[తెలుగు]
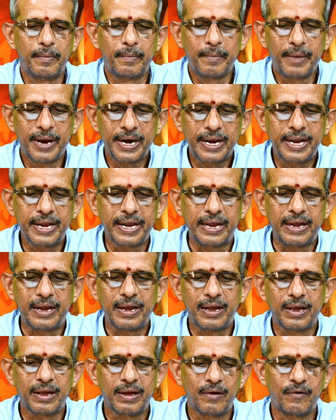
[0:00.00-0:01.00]
మనకి
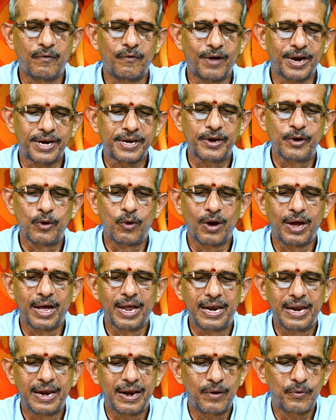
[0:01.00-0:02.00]
వర్షయోగాలు
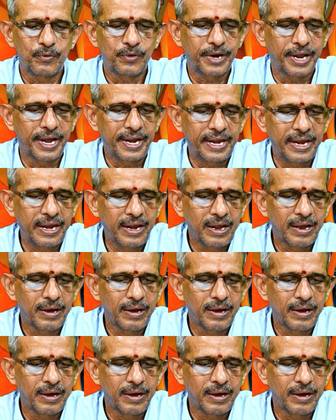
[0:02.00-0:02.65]
ఎలా ఉంటాయి